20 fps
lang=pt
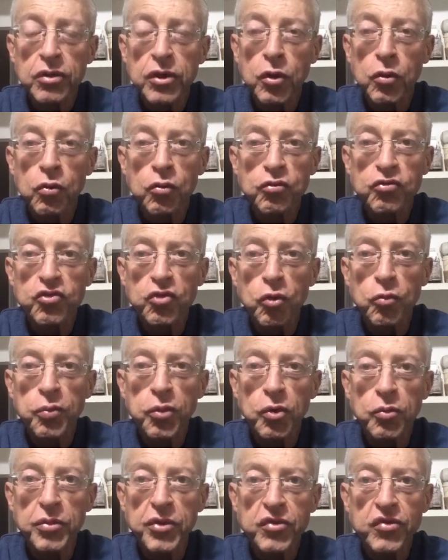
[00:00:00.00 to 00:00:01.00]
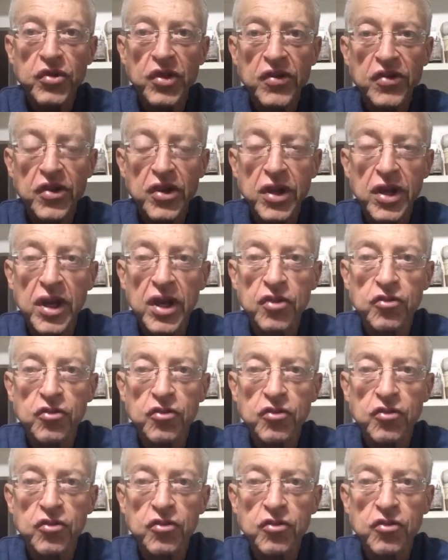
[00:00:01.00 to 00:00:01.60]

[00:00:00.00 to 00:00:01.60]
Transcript: tem alguns compromissos a serem